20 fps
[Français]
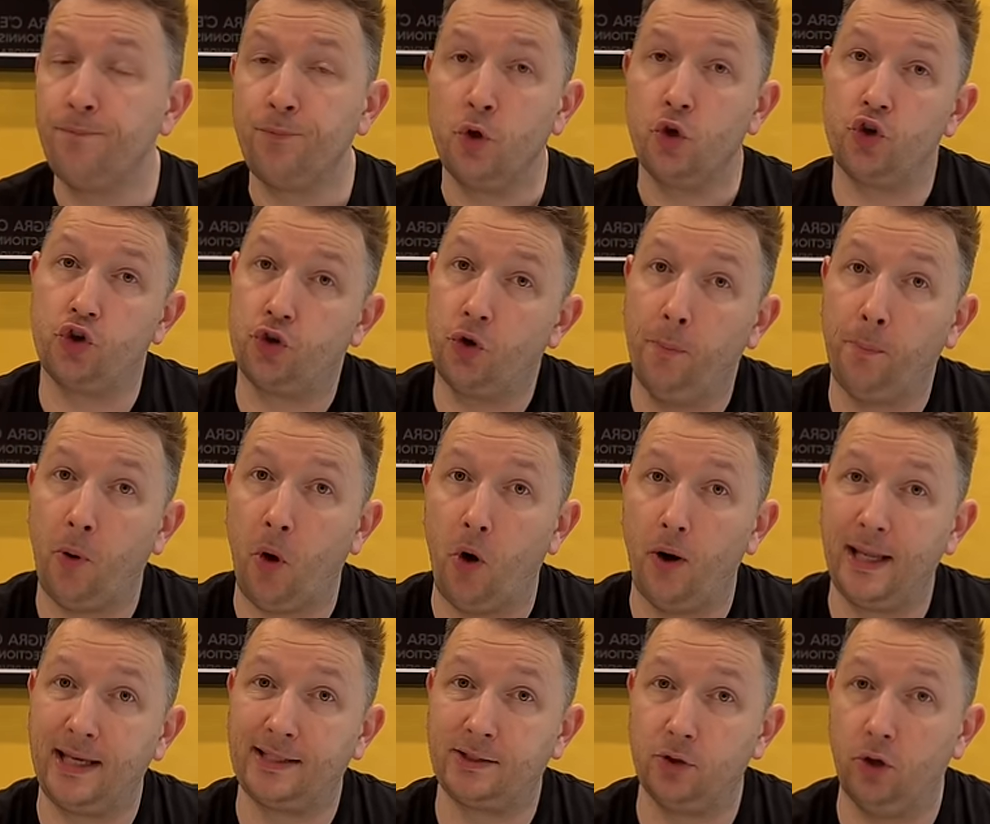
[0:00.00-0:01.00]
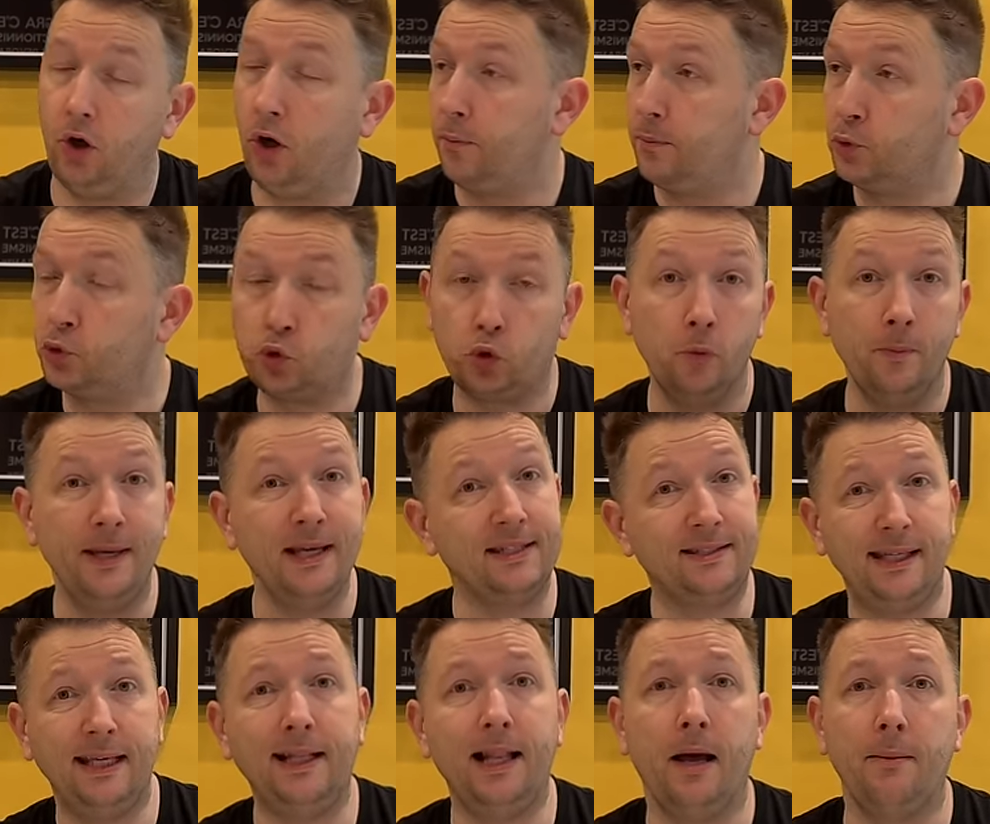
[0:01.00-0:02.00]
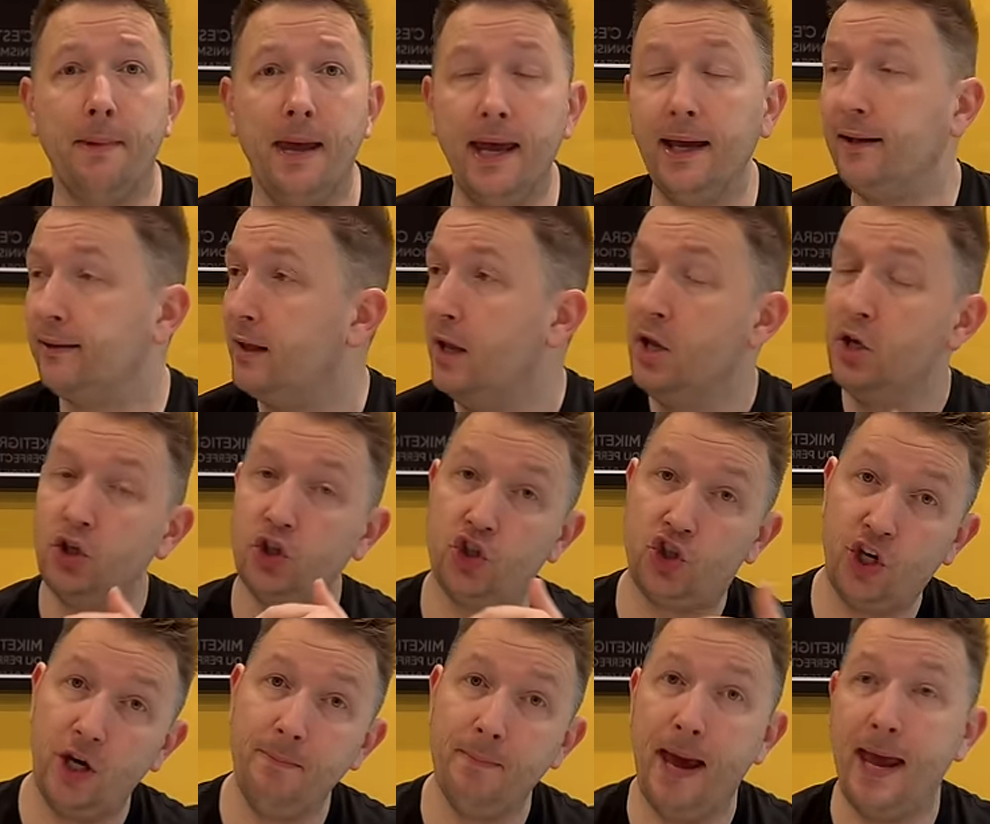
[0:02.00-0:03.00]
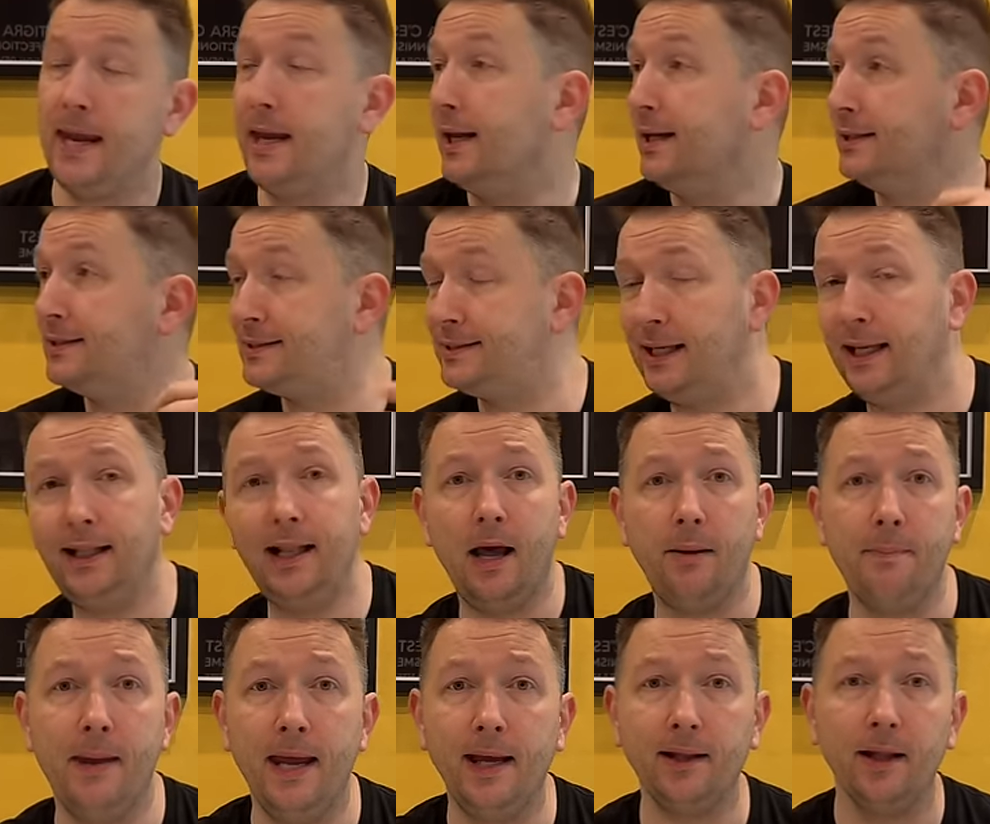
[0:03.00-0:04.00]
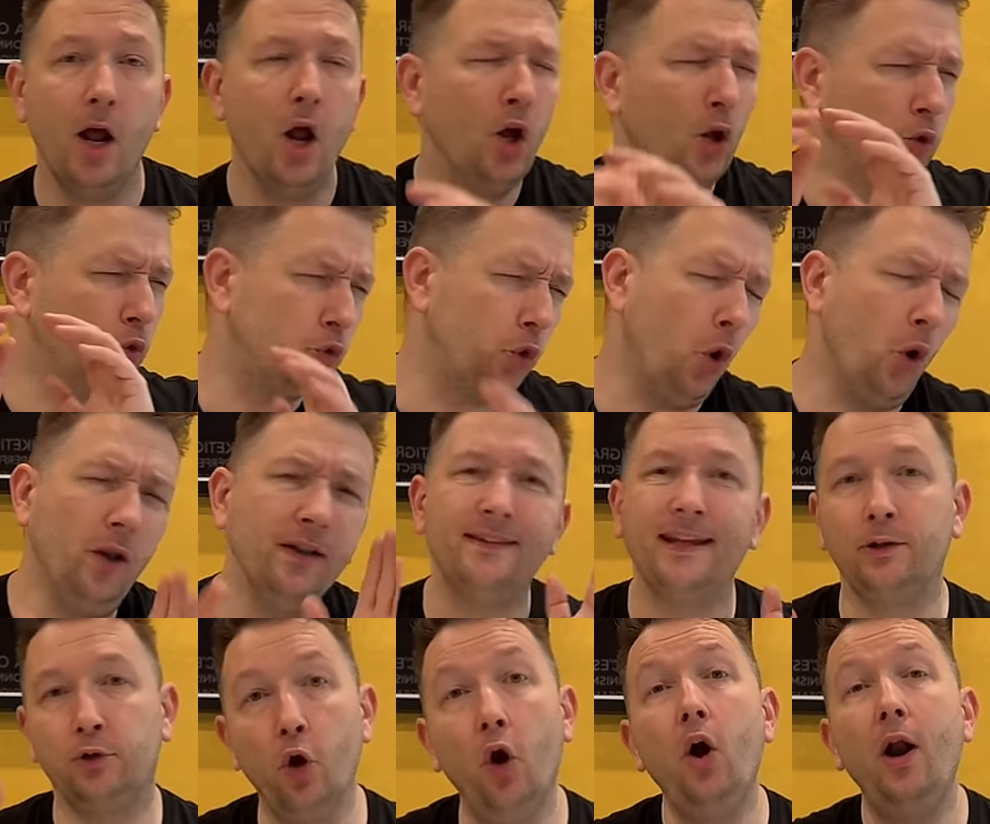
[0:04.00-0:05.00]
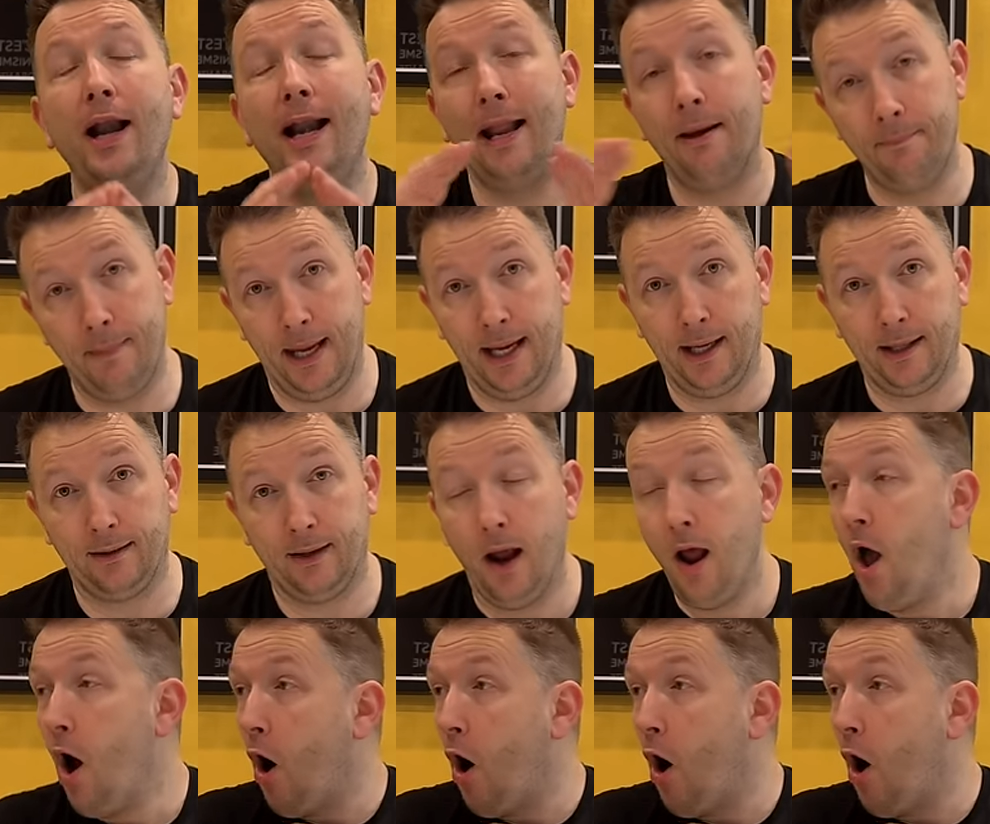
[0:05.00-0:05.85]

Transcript: je prends l'exemple, Tsume c'est de la merde, Gmail c'est de la merde, tout est de la merde.